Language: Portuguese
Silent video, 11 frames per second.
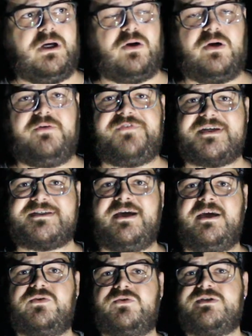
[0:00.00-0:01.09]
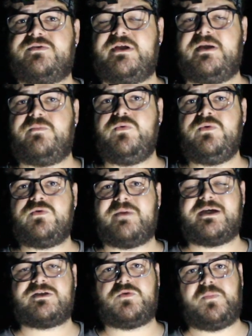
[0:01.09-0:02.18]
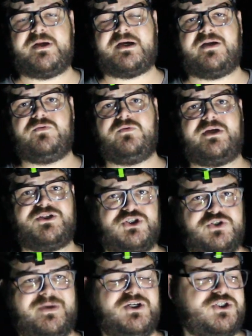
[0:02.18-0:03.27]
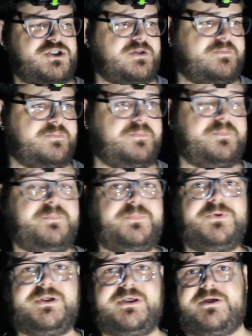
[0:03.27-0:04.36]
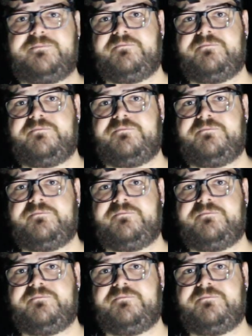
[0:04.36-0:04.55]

Agora, fazer a reintrodução dele é muito mais complicado do que a gente imagina. Por quê?